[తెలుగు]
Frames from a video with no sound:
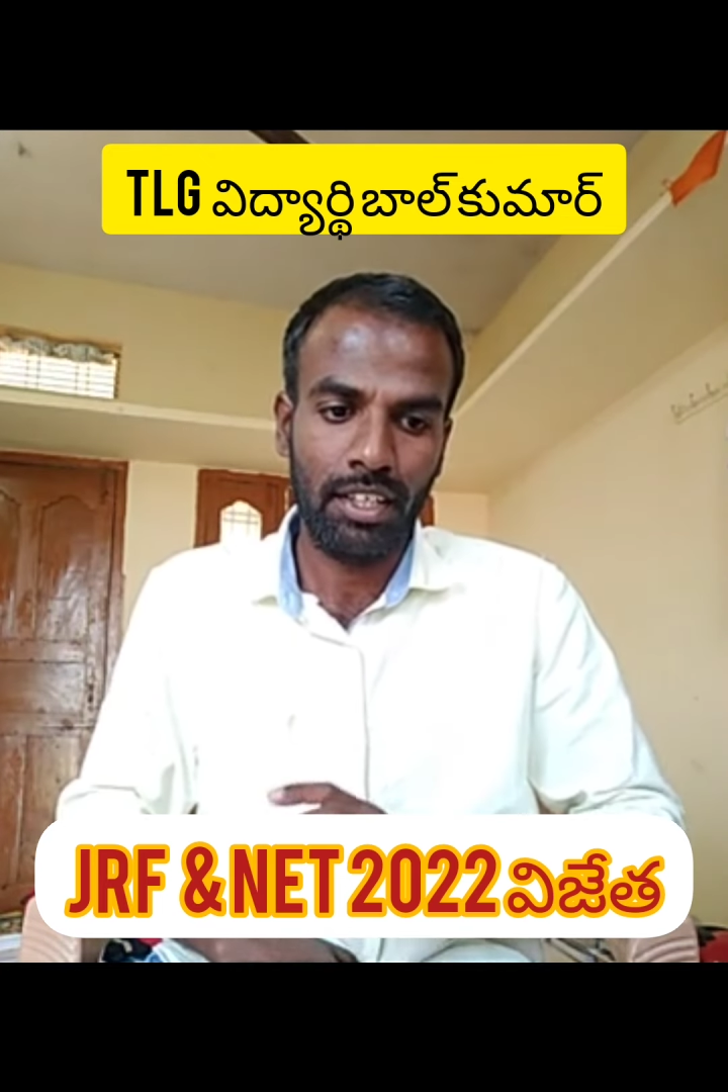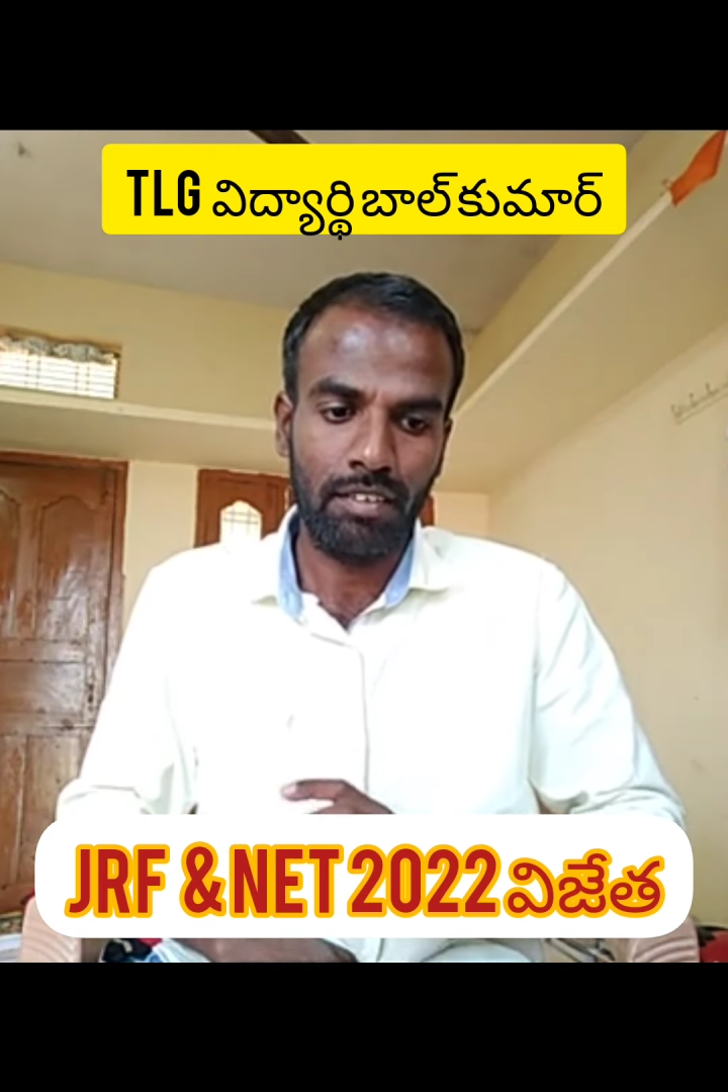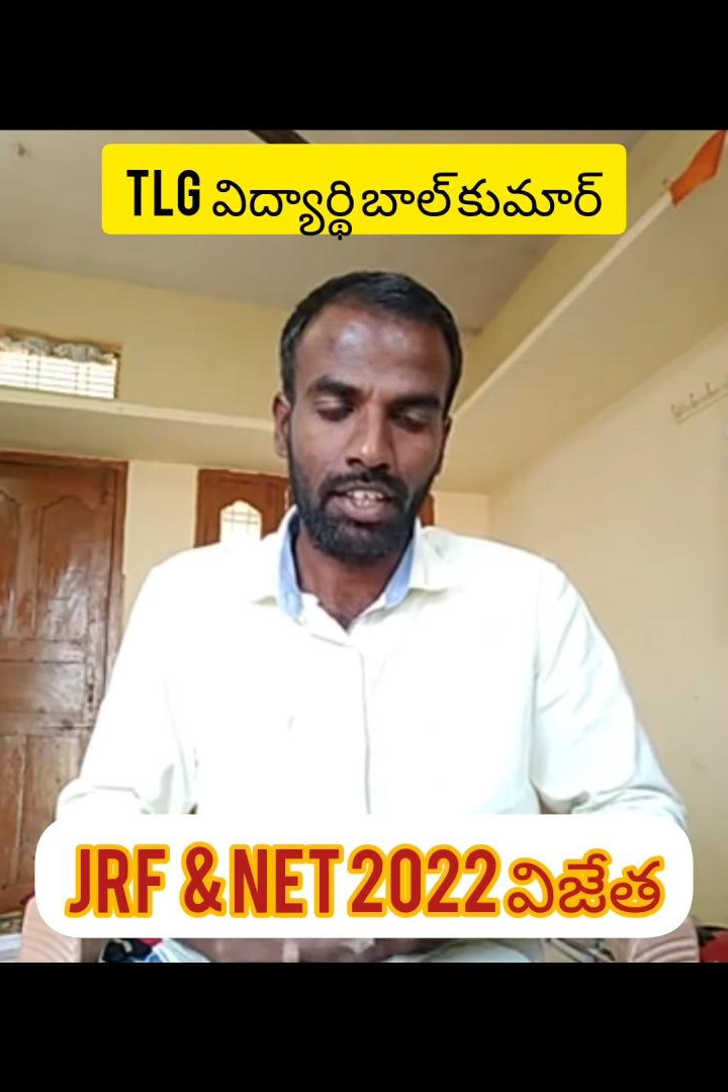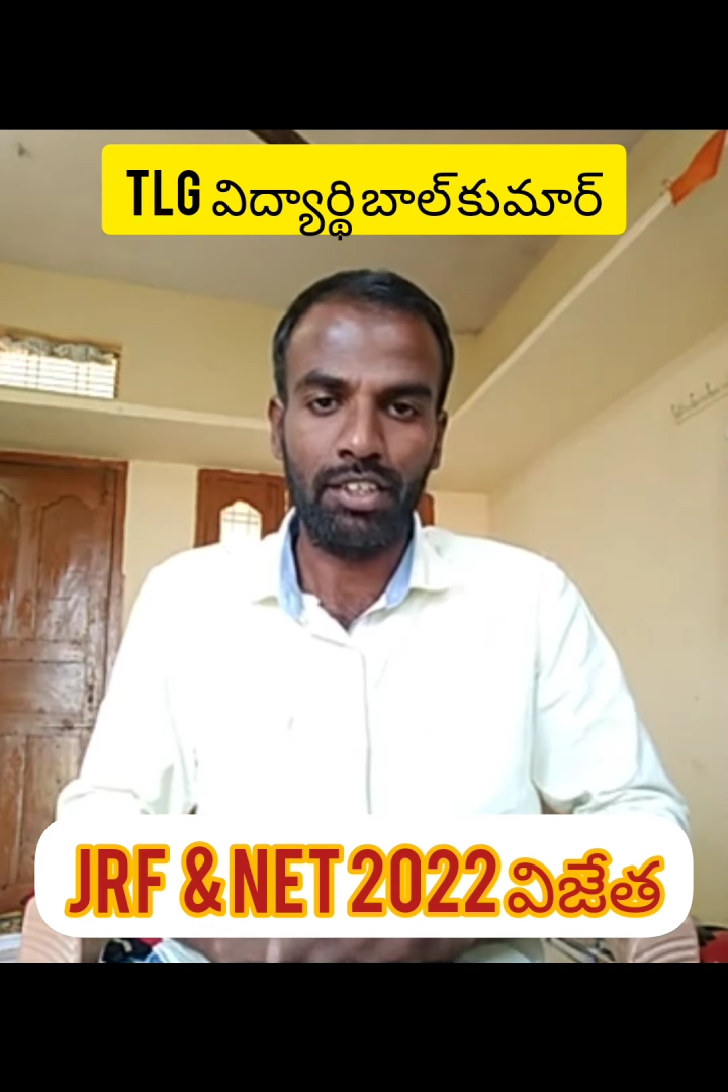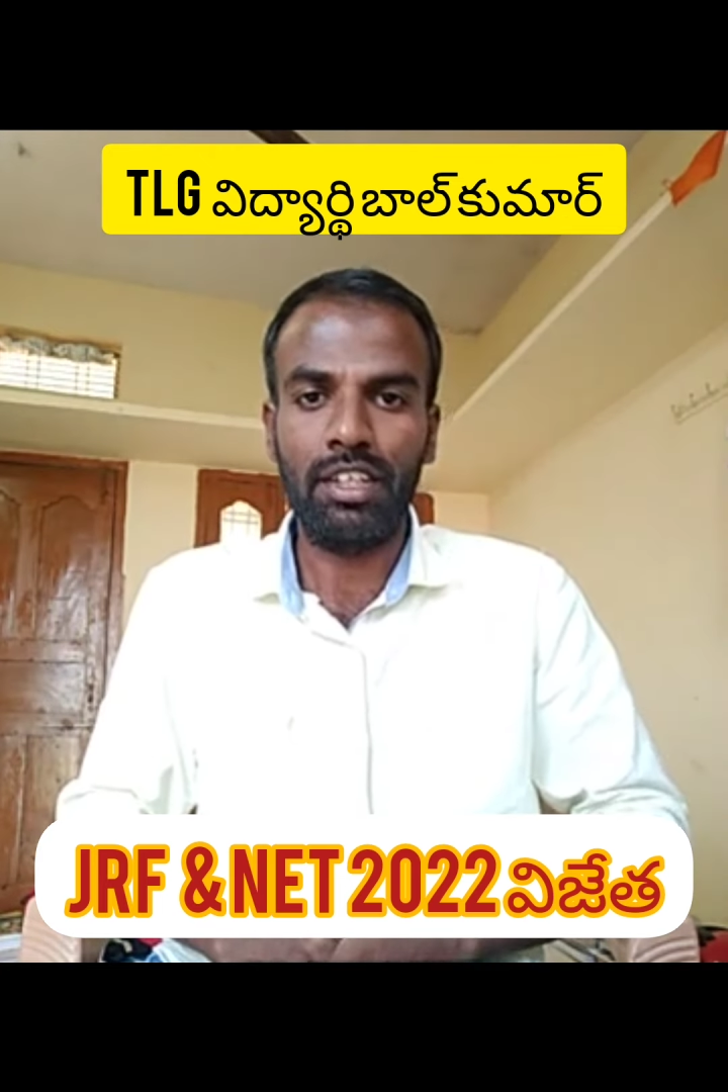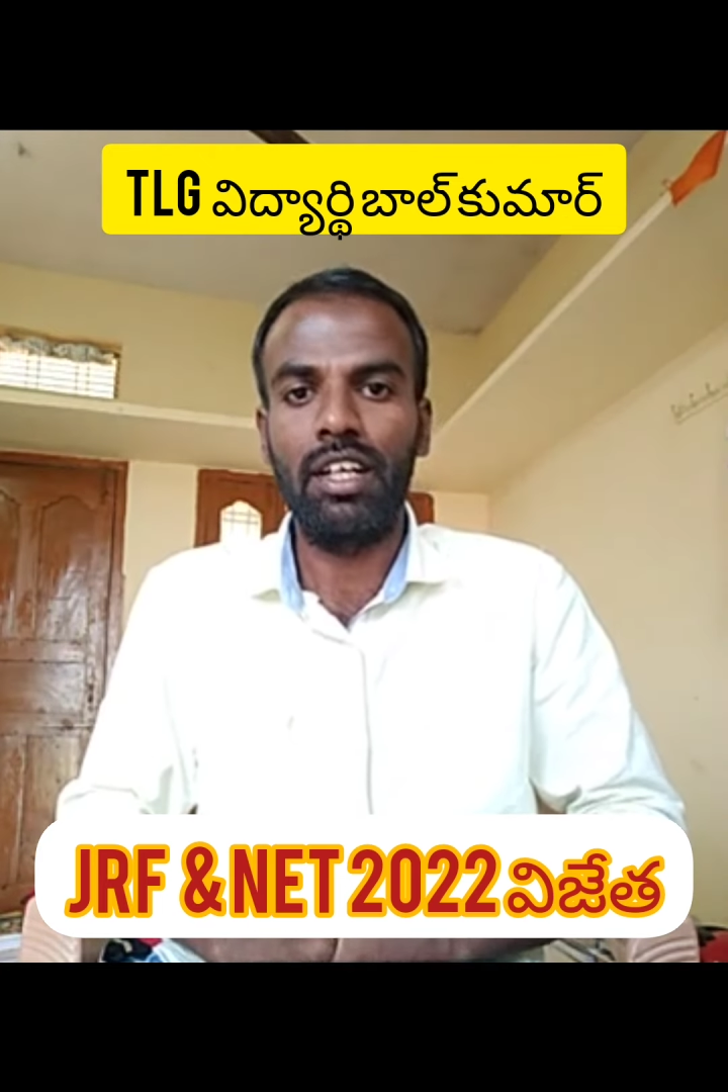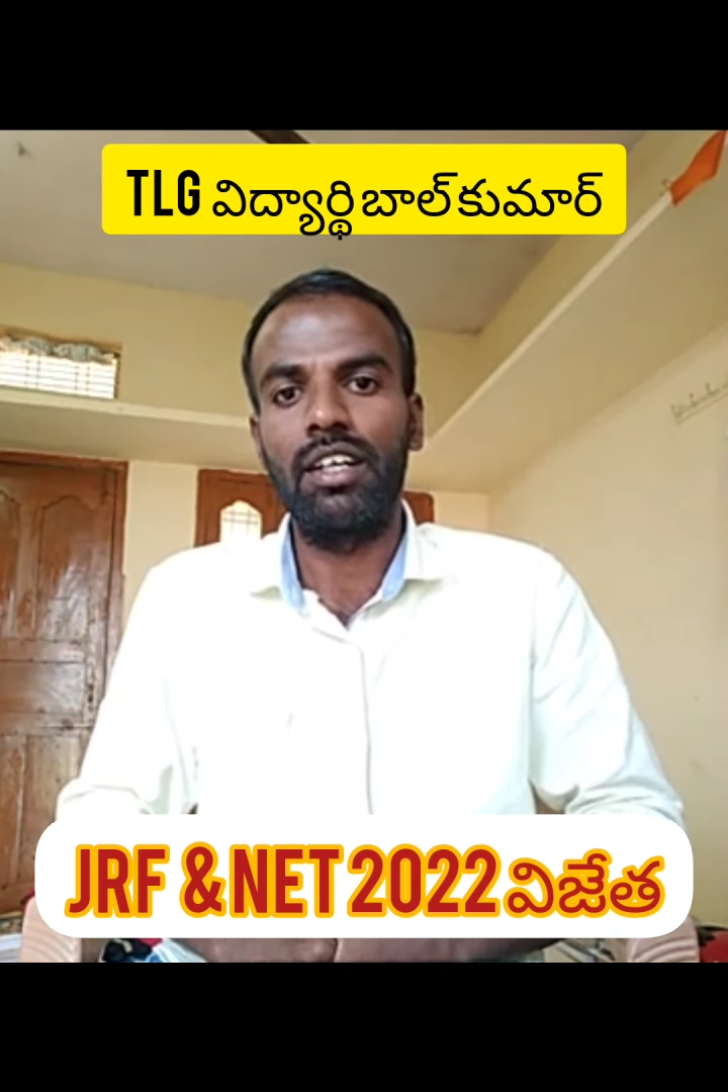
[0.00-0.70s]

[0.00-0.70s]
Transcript: వాటి యొక్క